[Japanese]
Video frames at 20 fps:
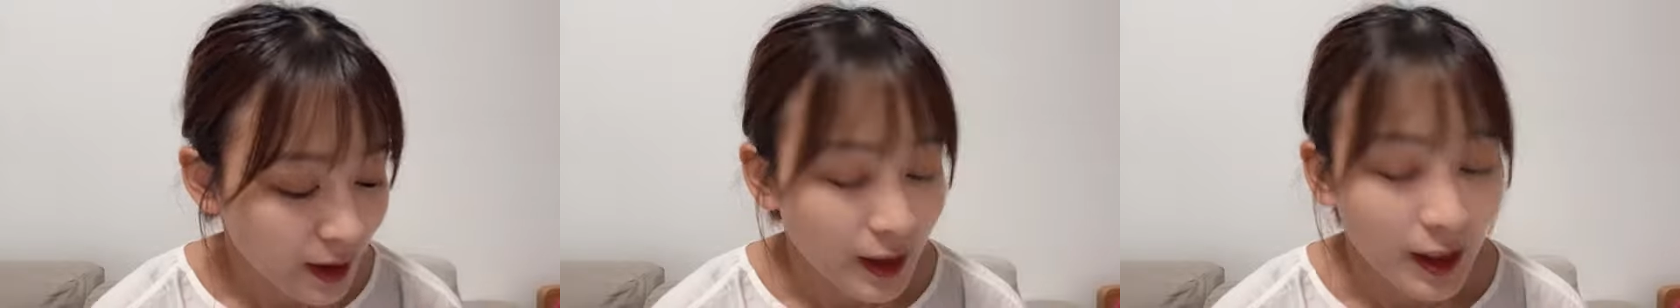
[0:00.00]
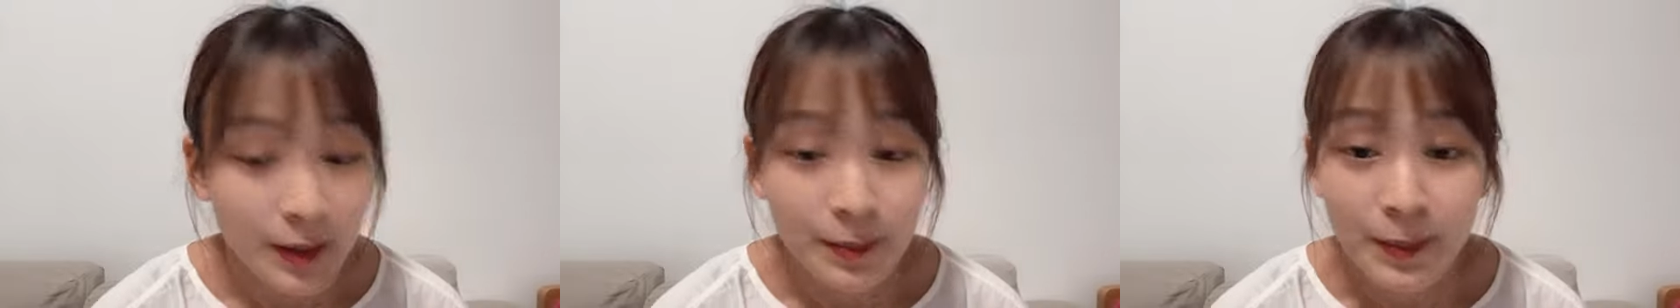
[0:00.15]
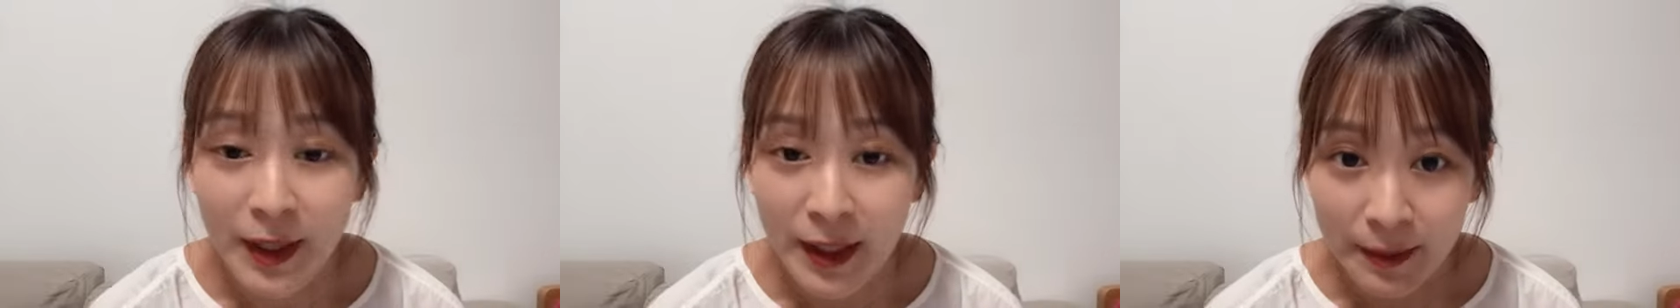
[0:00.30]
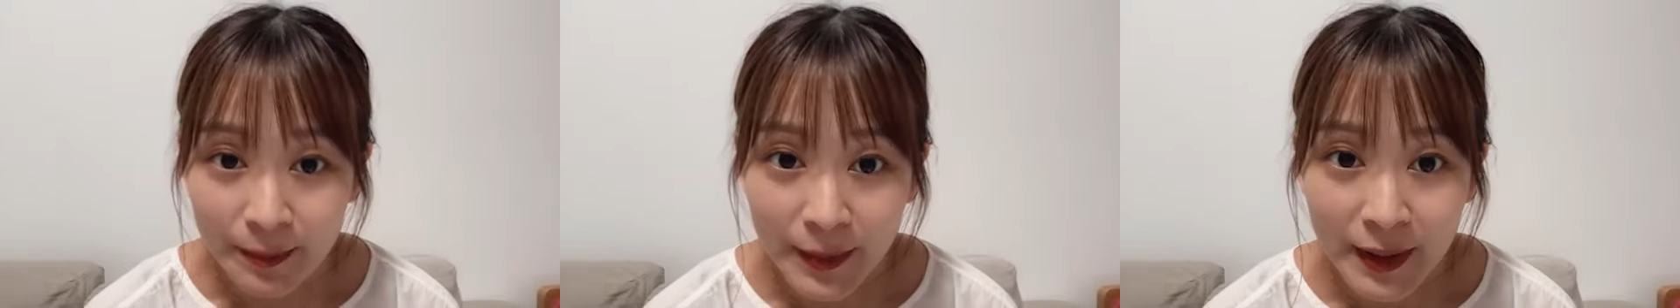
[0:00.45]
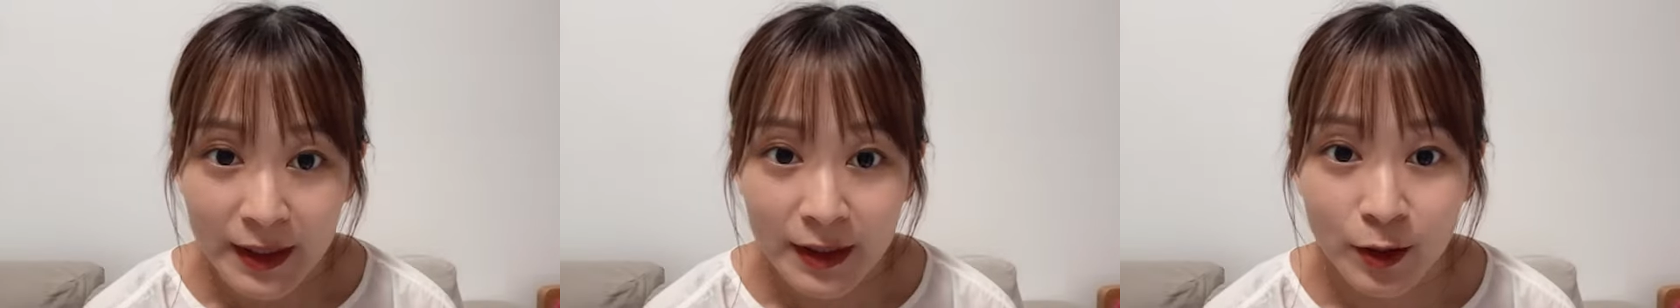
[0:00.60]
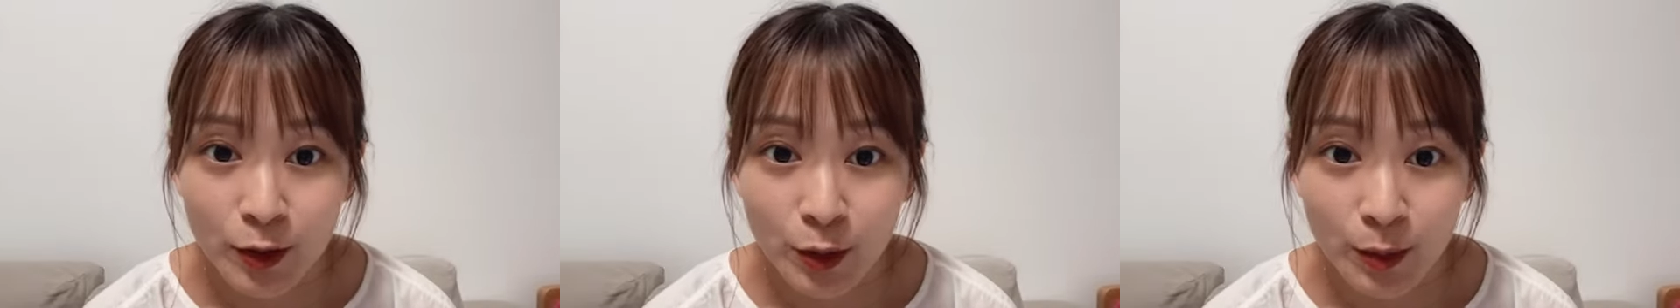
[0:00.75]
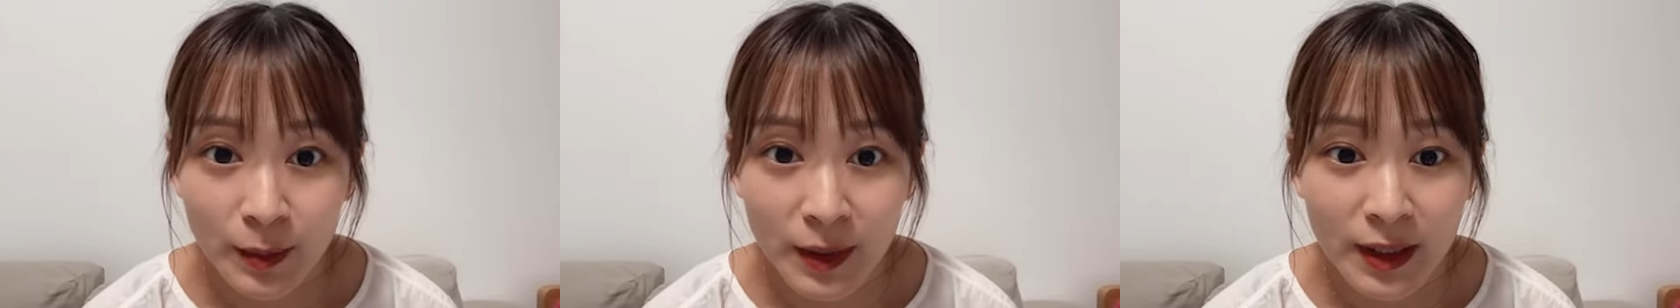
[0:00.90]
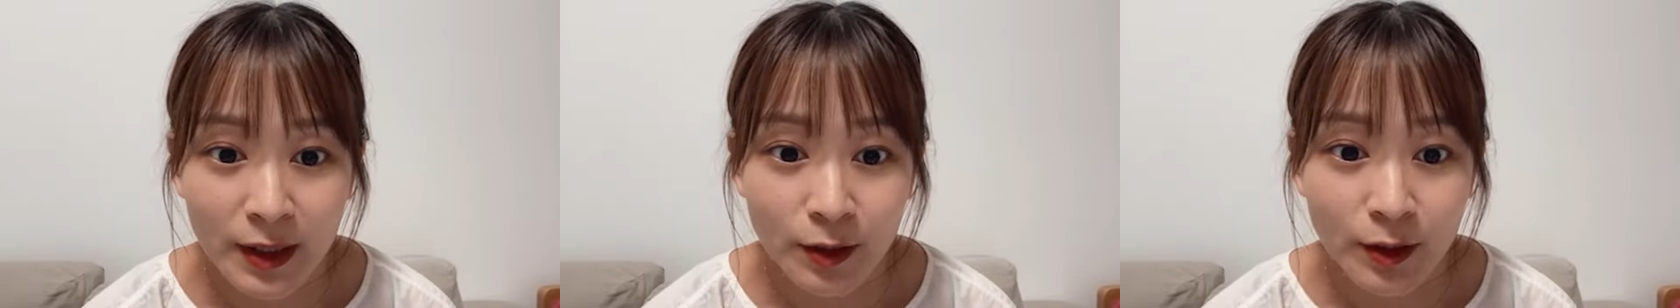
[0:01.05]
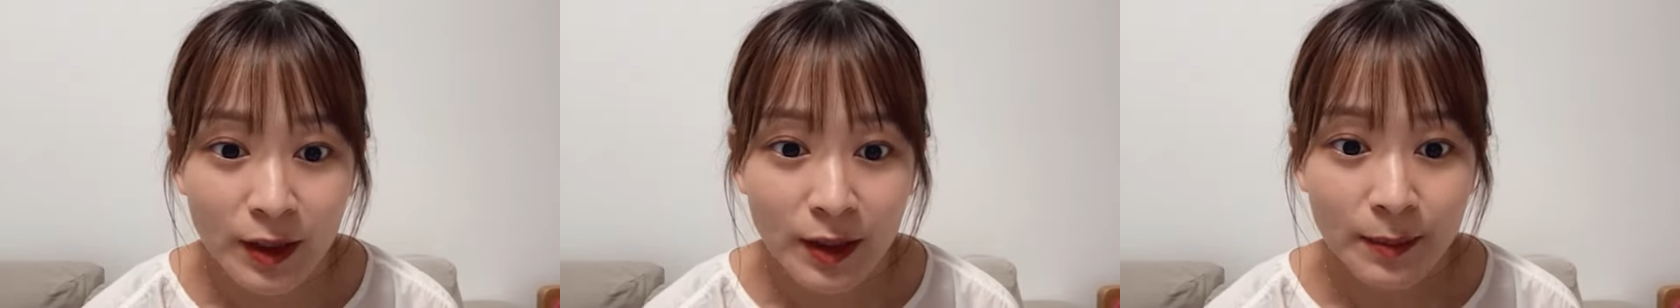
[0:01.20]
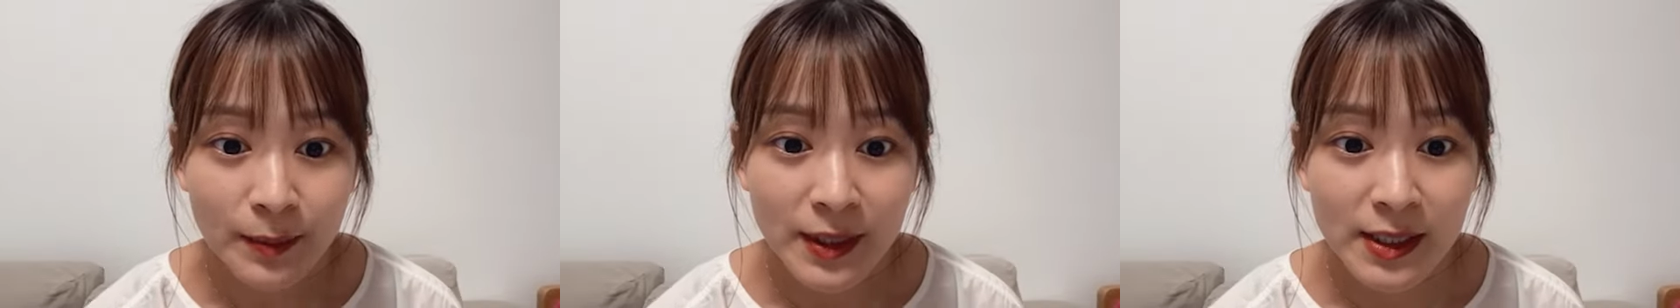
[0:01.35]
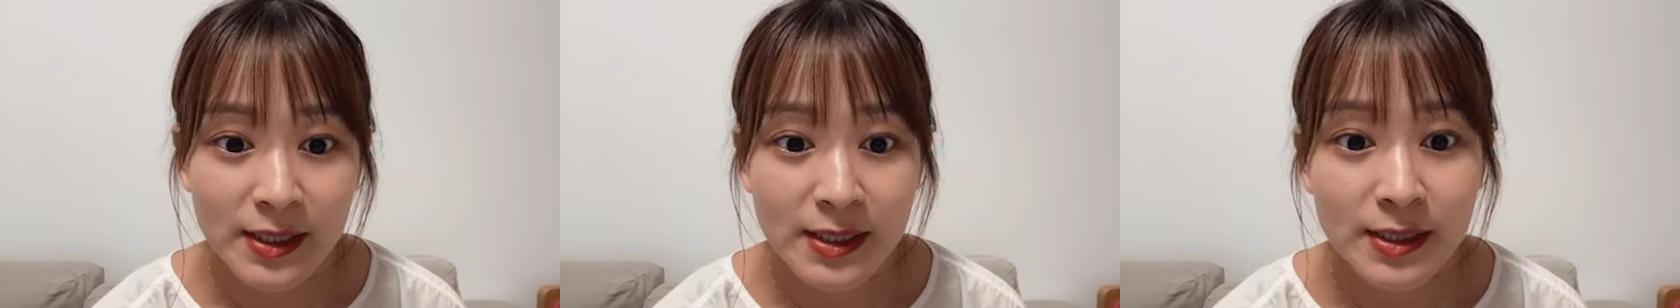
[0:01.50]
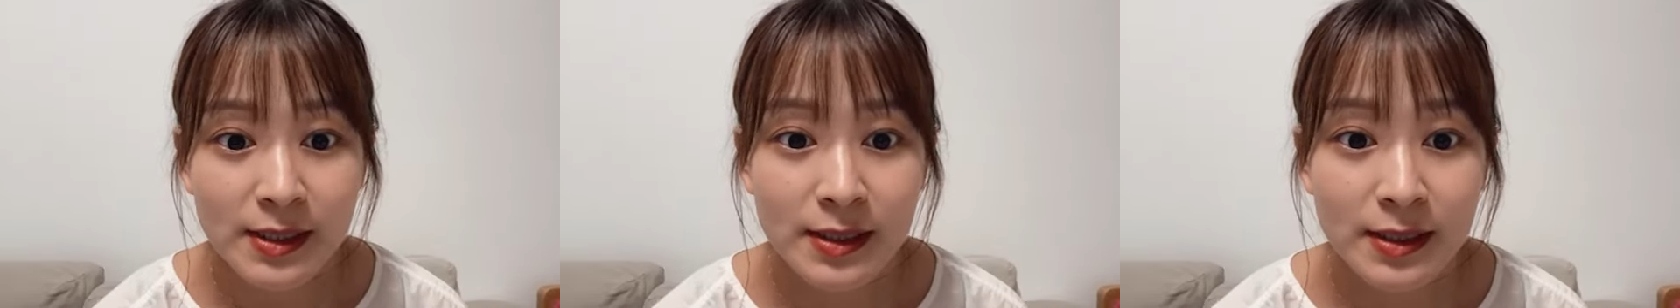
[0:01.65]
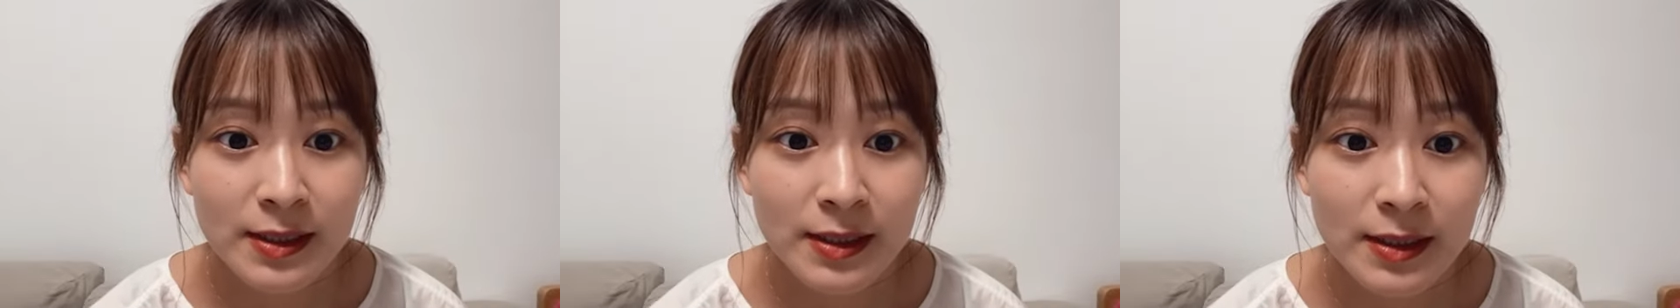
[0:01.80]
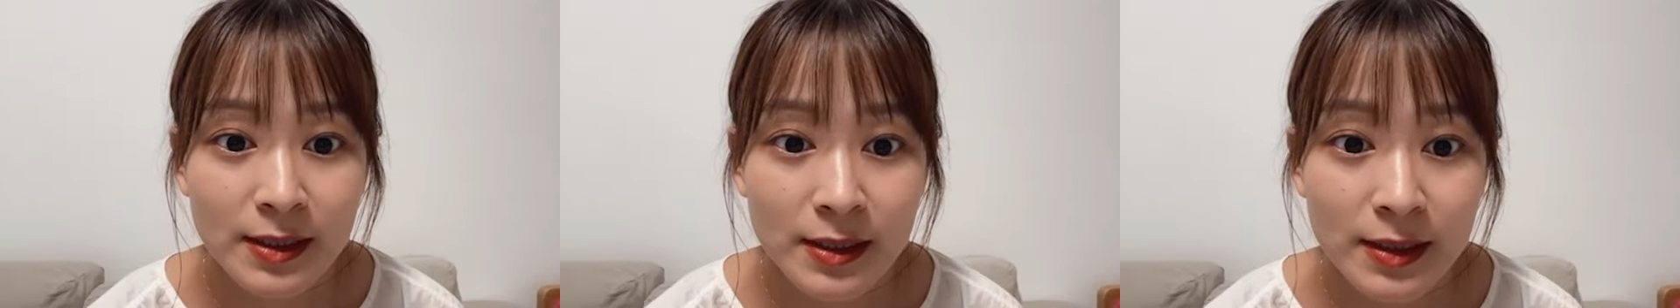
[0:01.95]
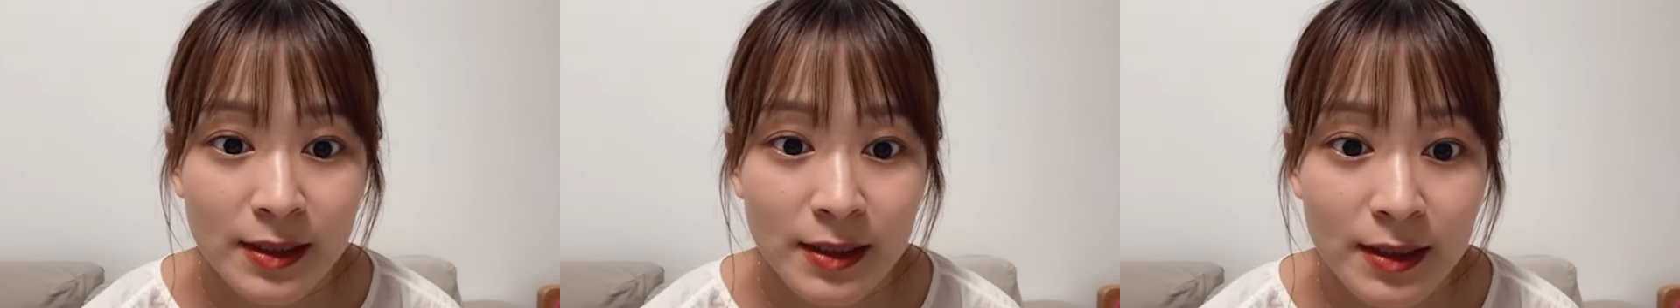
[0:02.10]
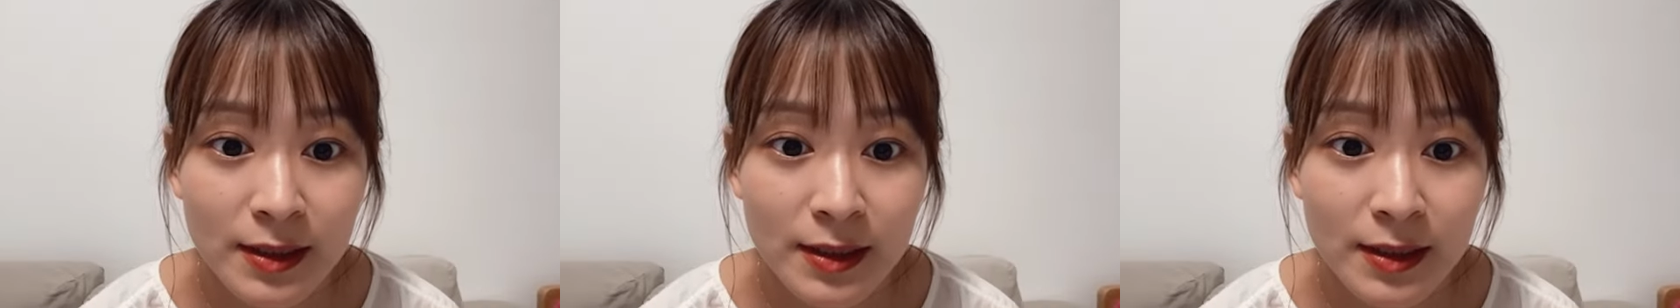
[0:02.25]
今 iPad を見ております